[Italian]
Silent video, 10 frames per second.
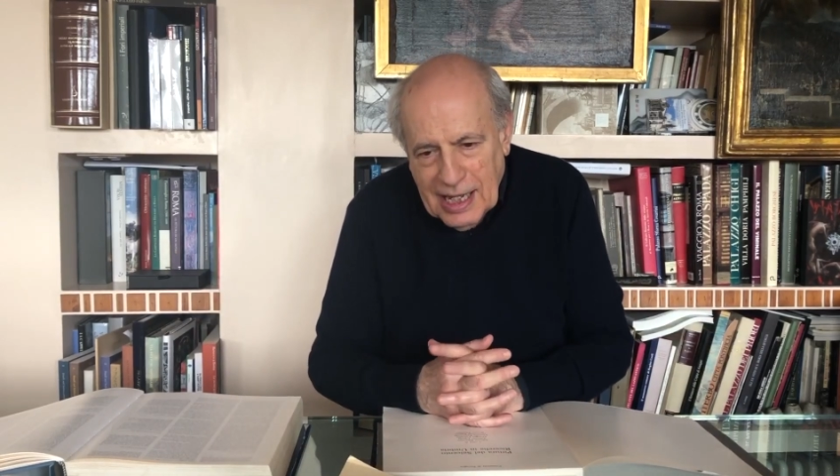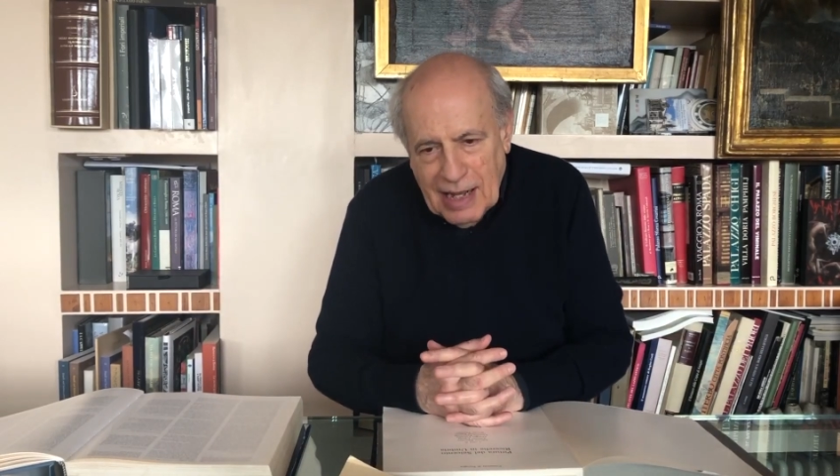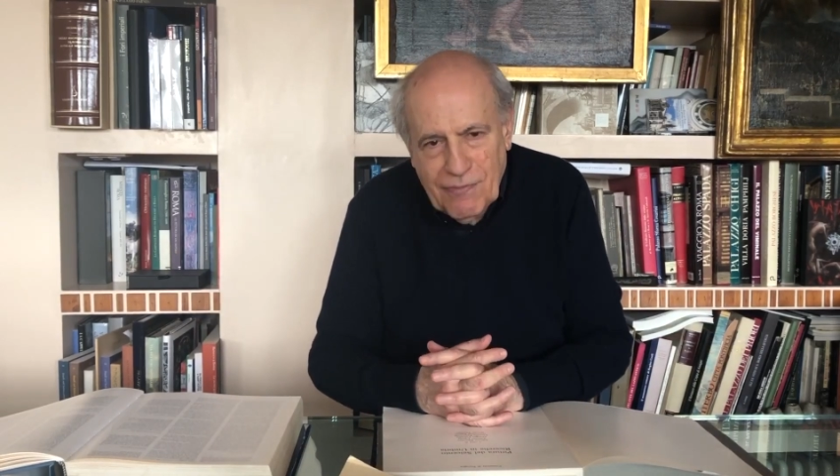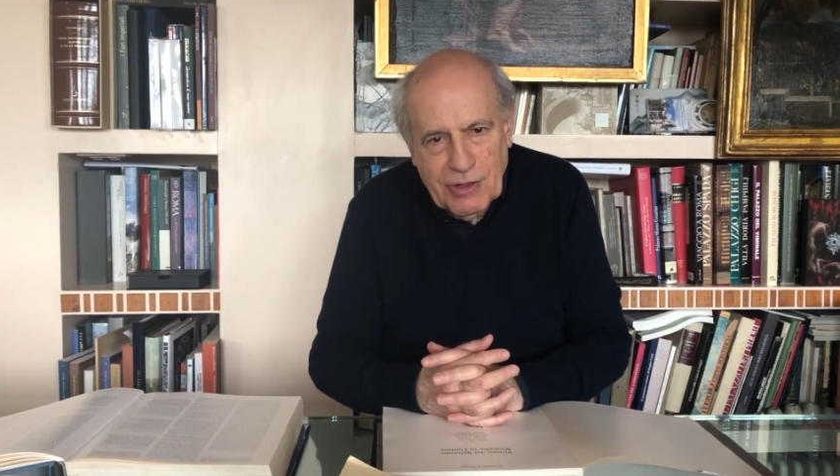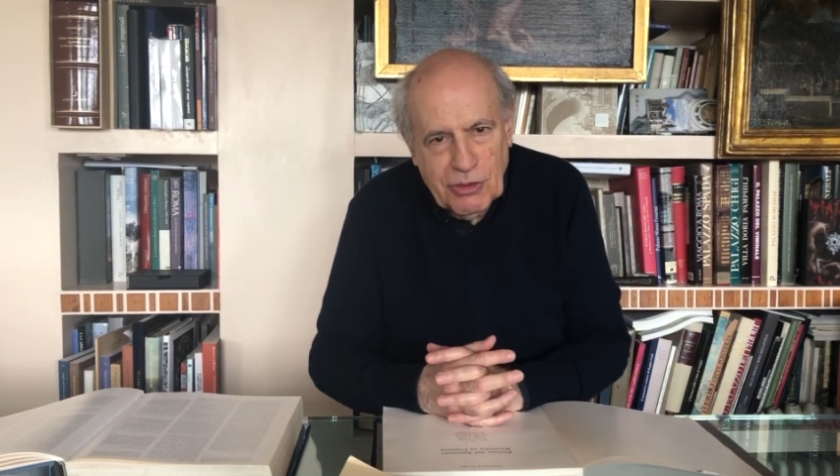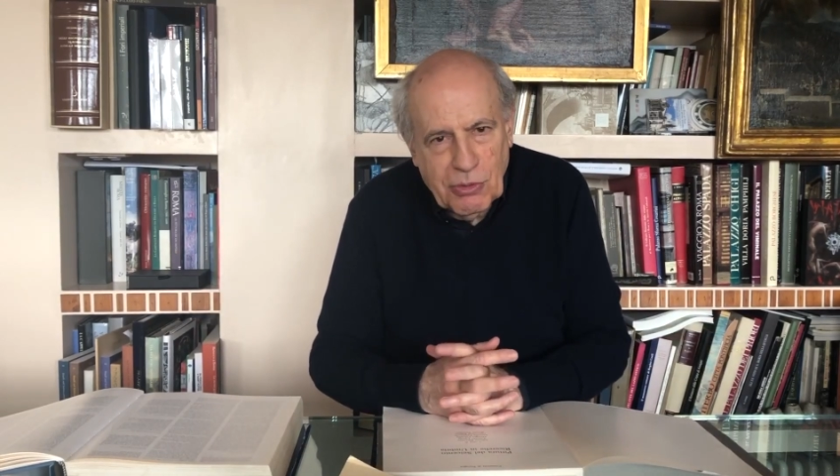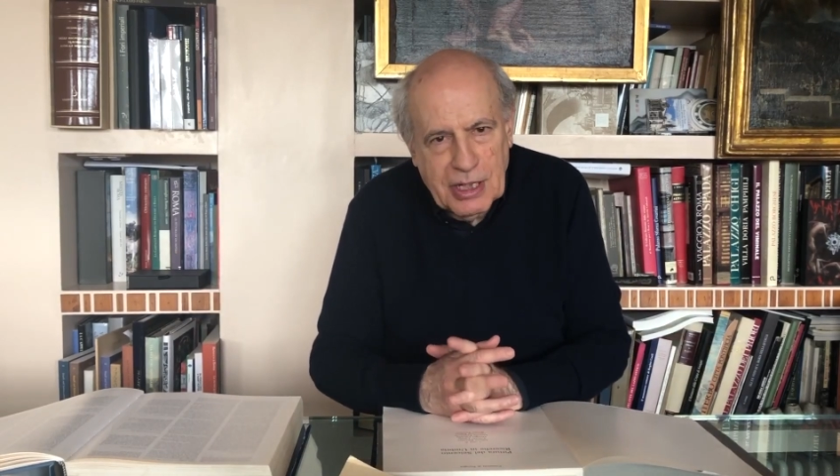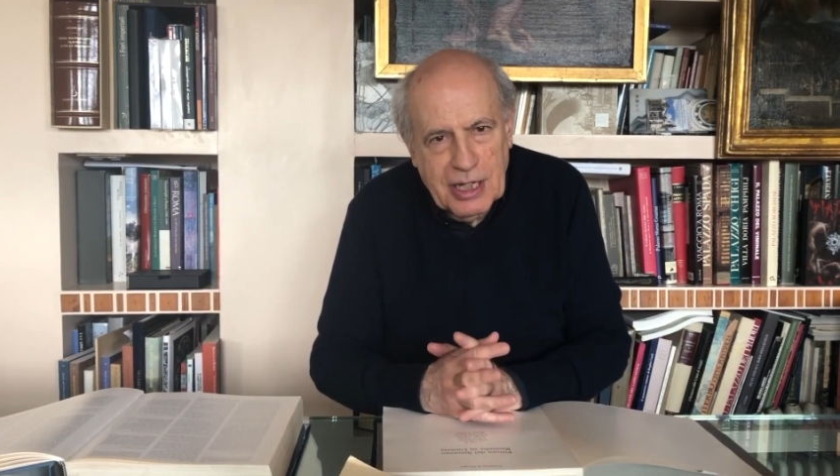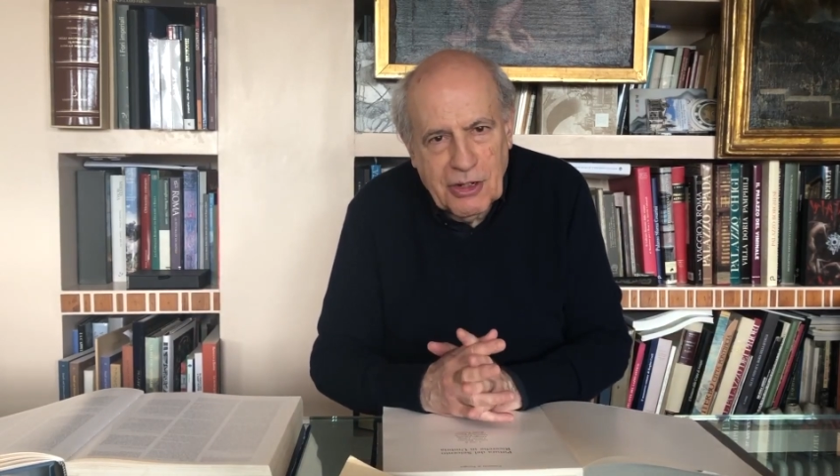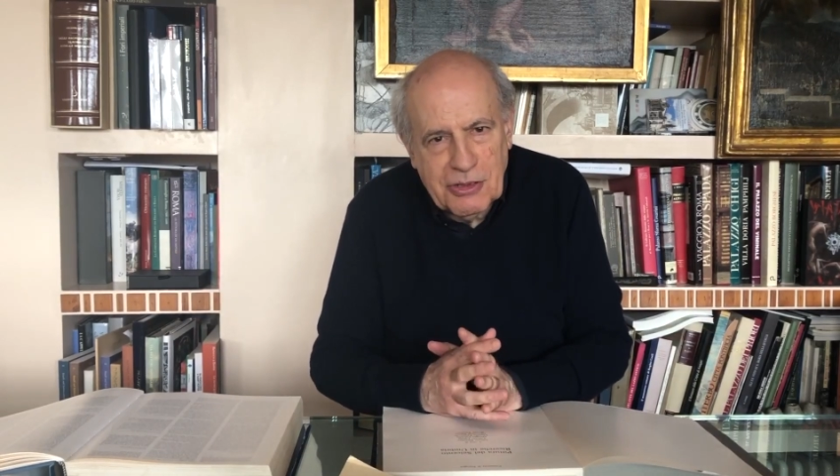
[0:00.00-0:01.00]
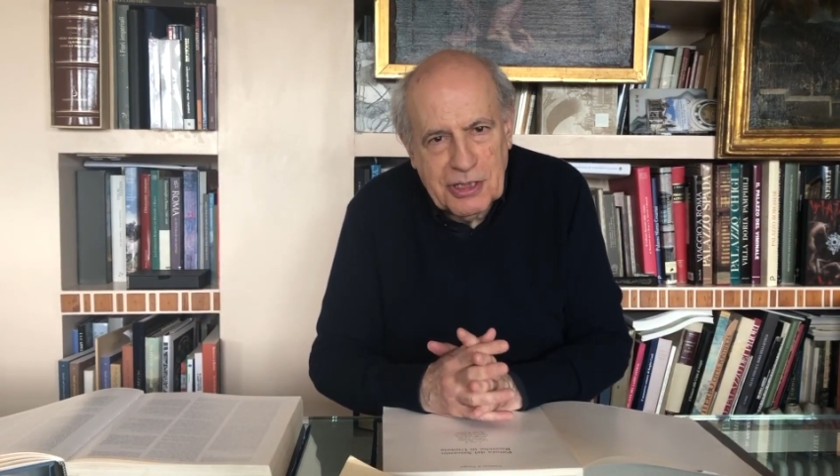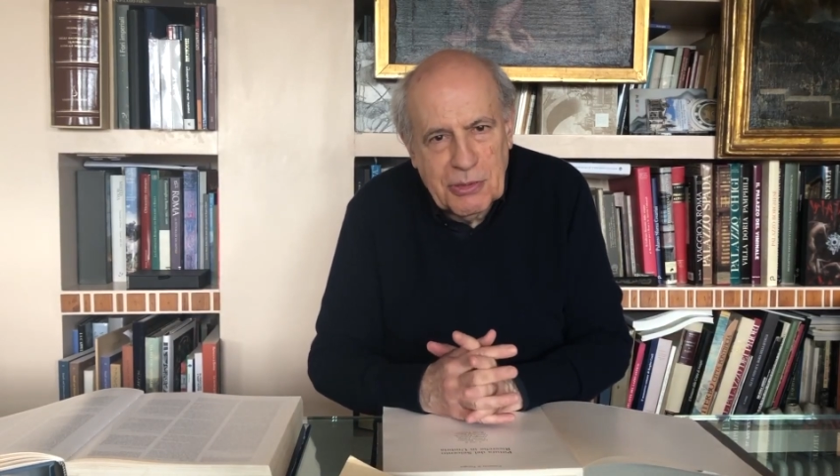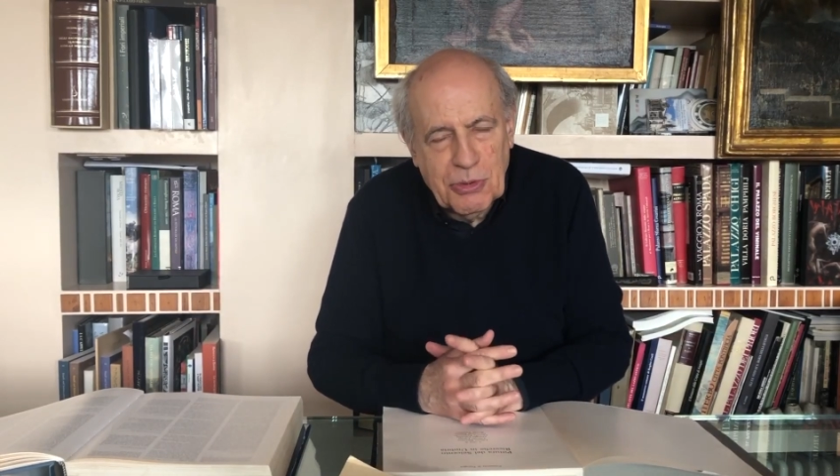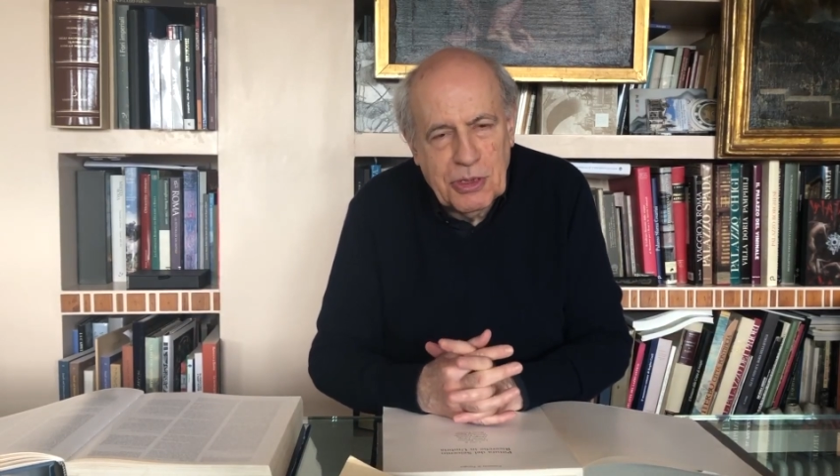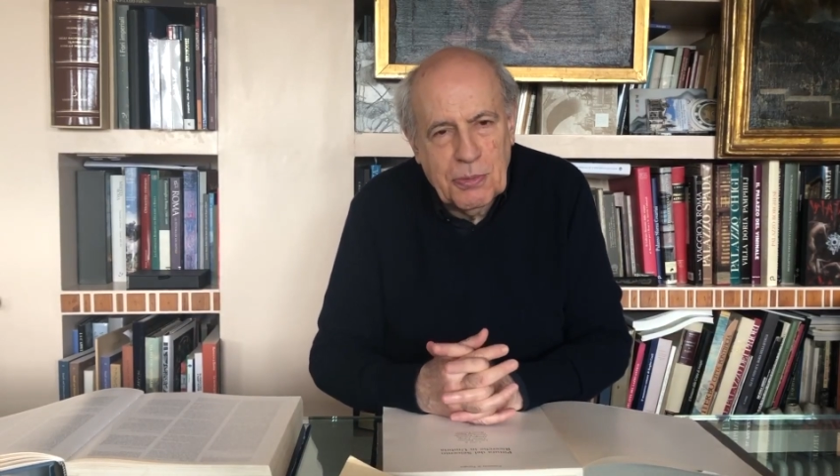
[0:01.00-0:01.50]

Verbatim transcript: ha fatto qualcosa di molto